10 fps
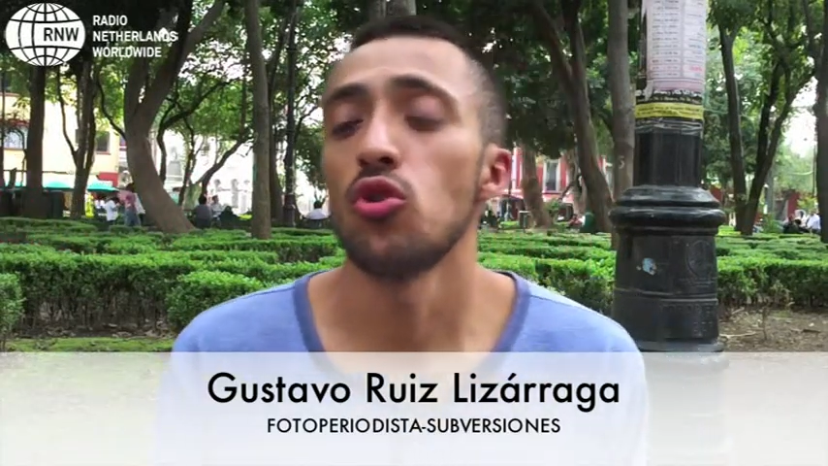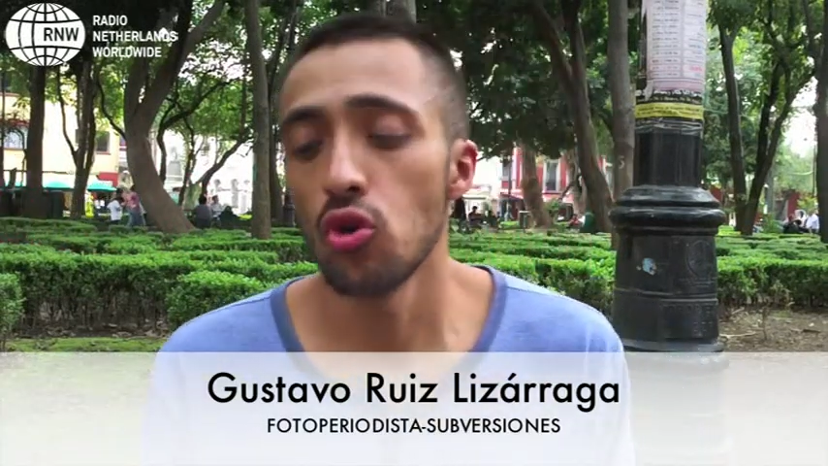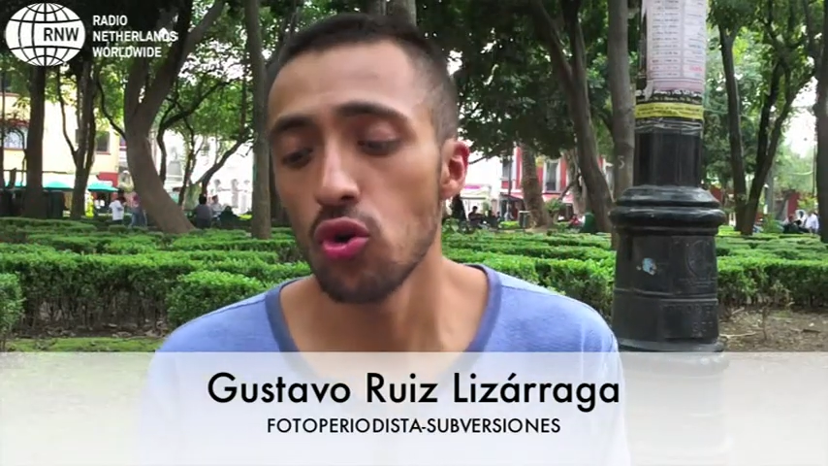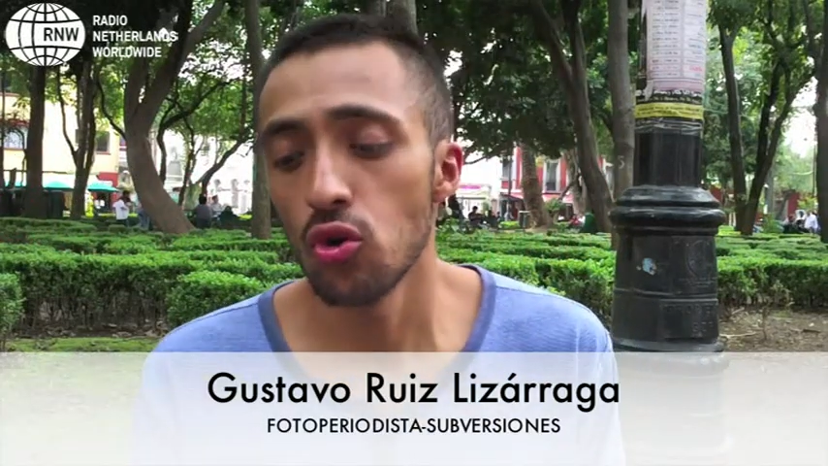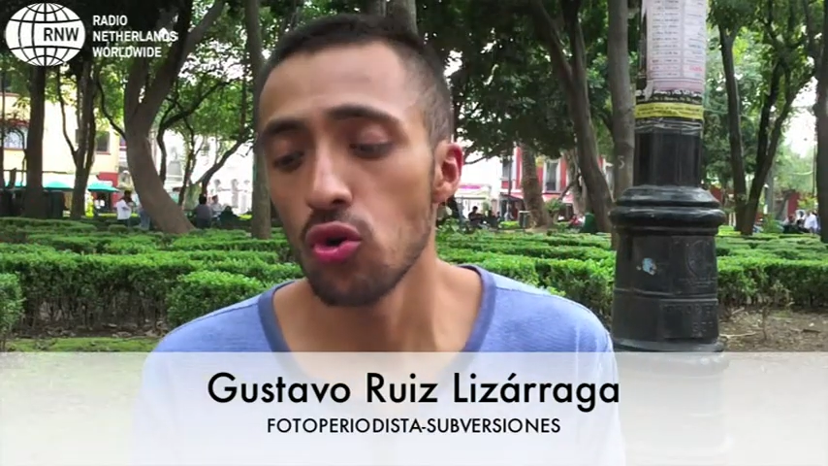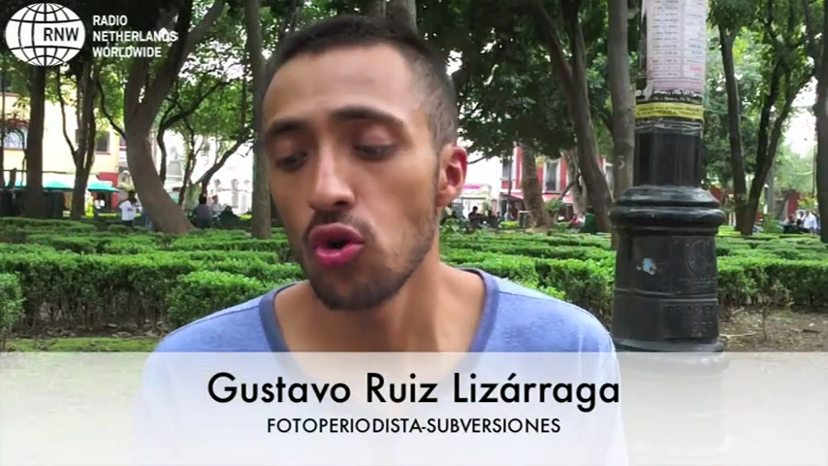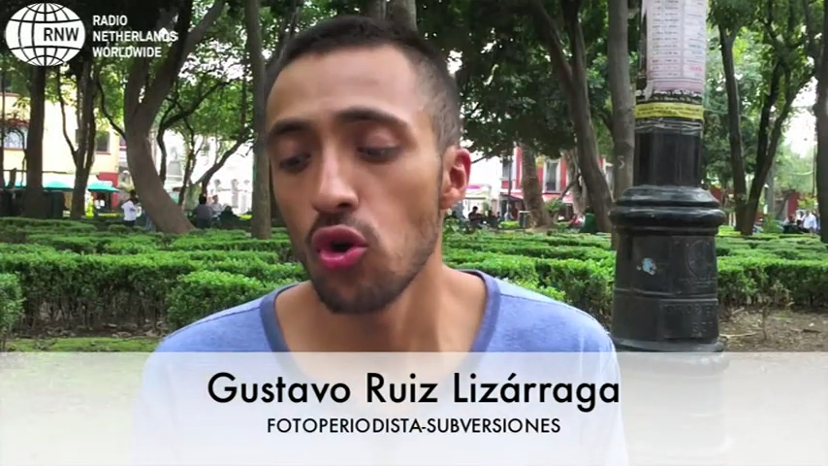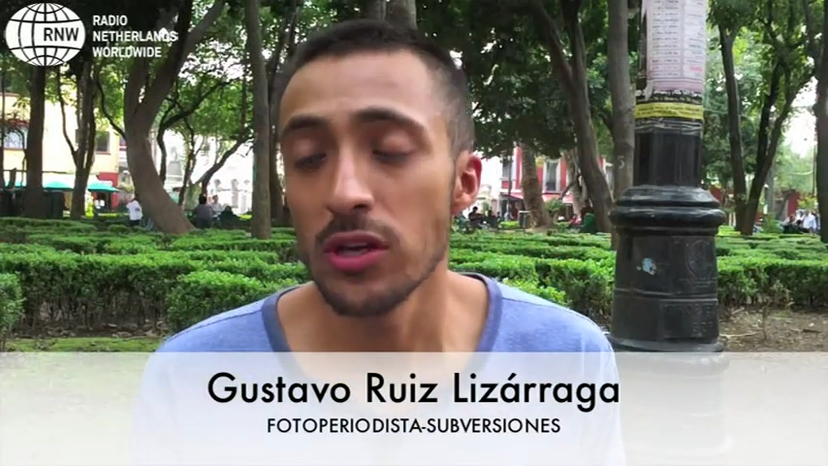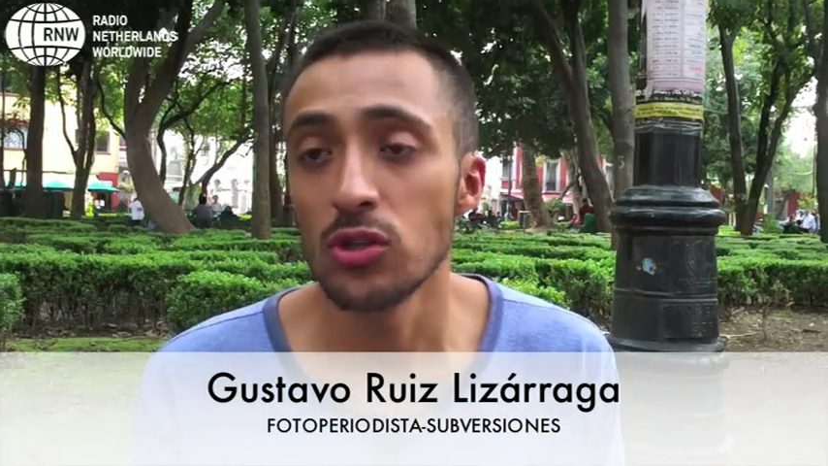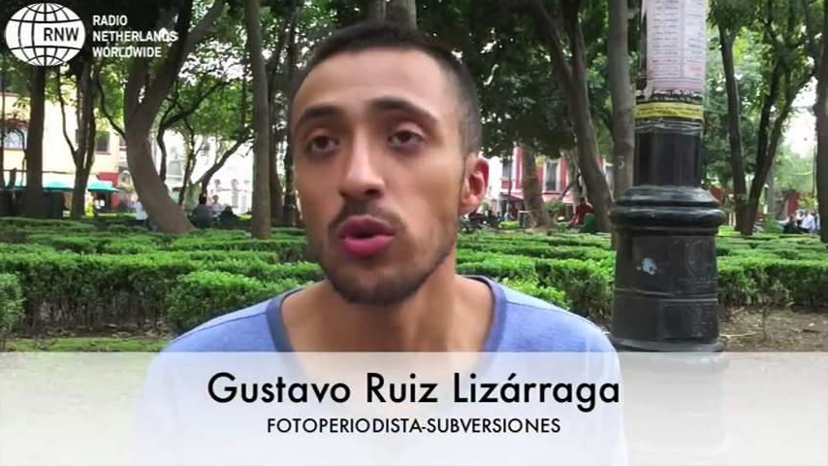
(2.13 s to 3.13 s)
no,
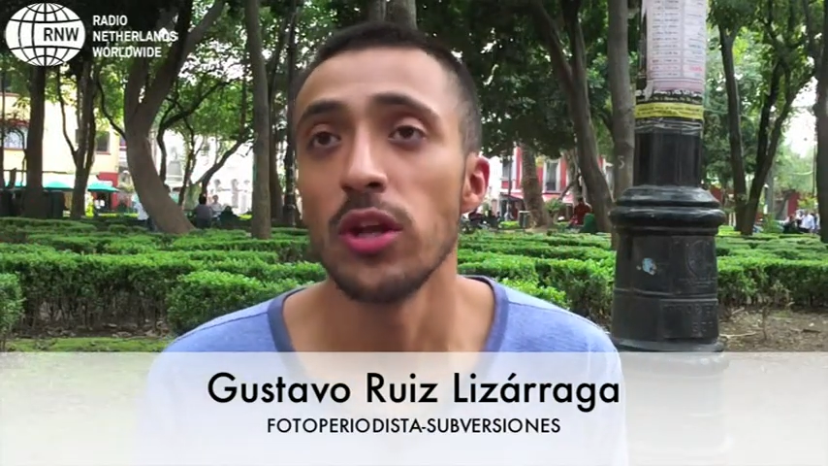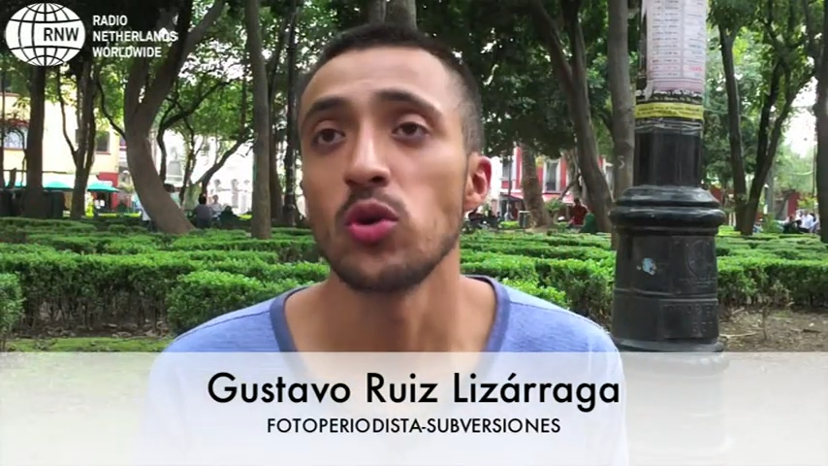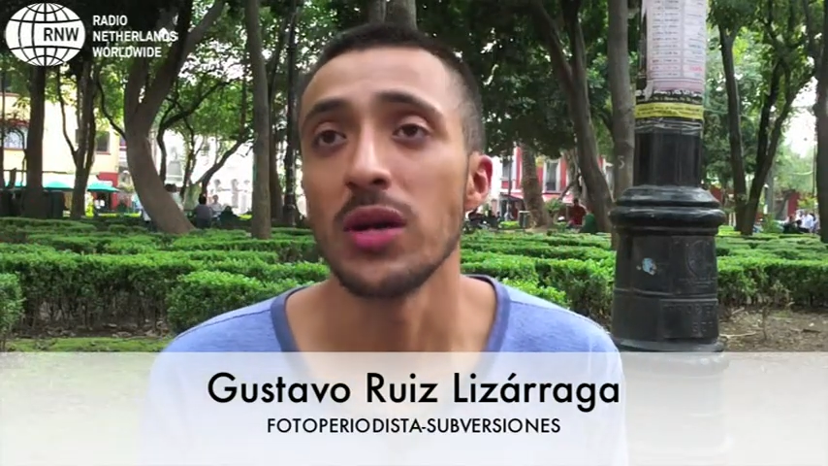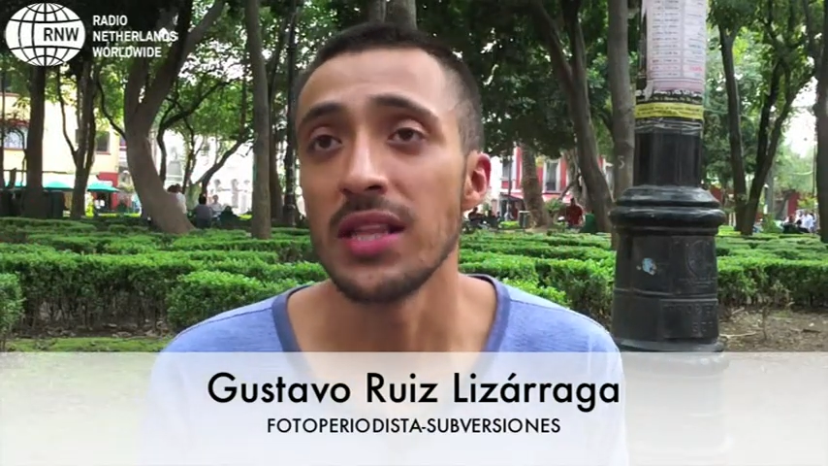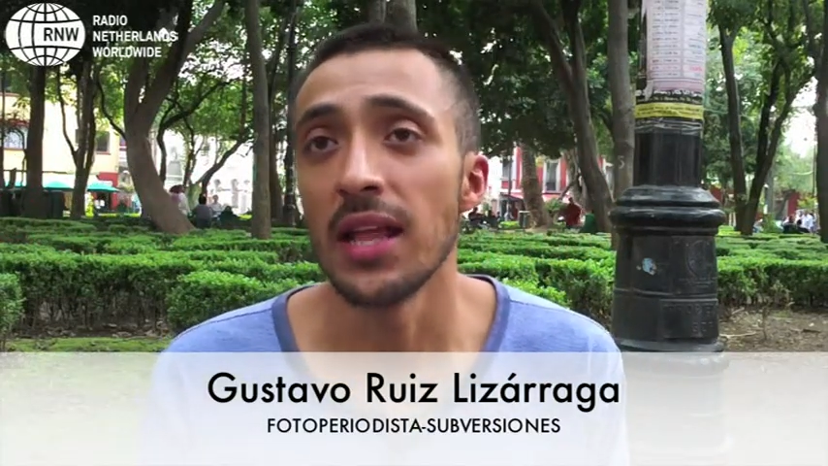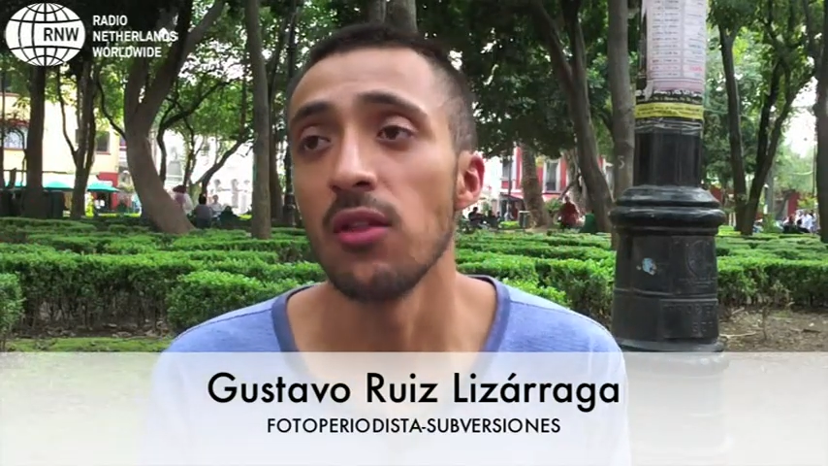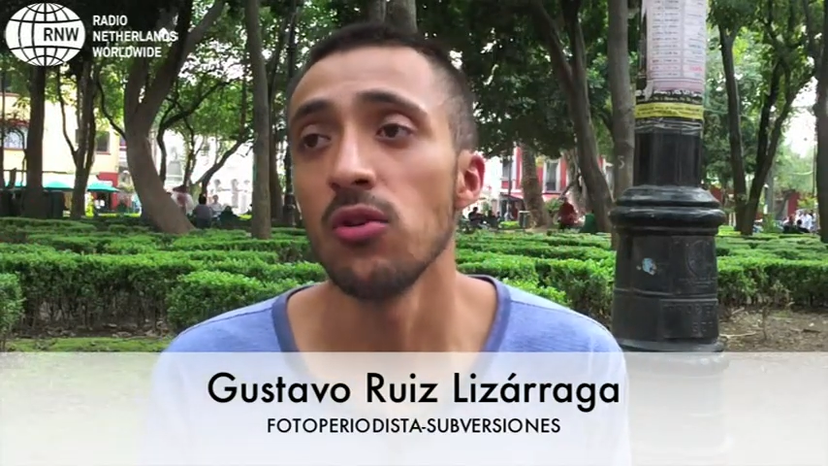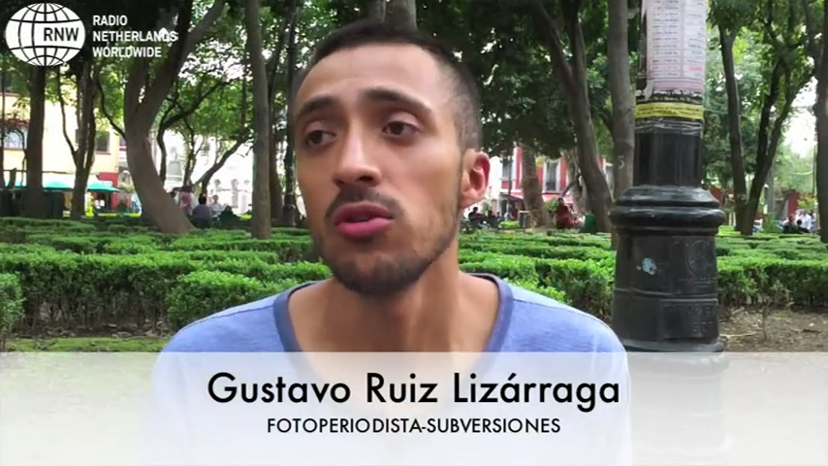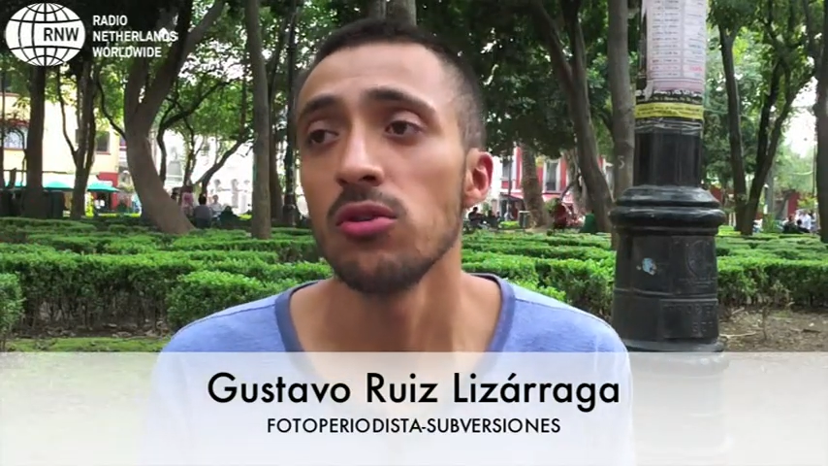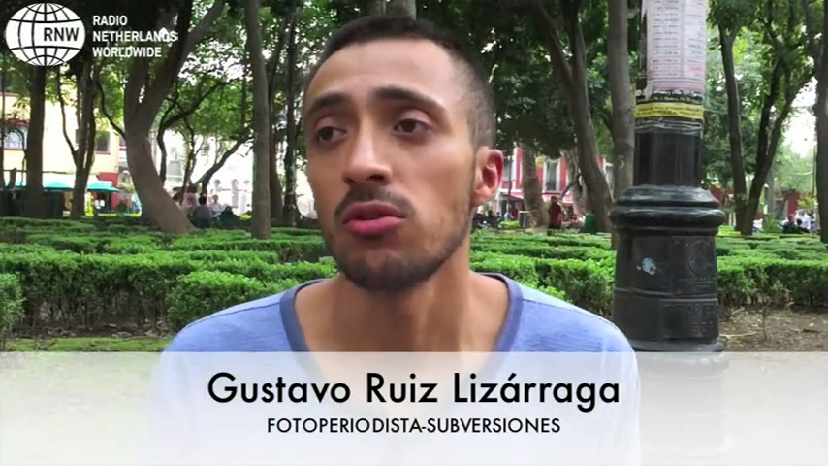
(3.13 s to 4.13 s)
es un hecho aislado,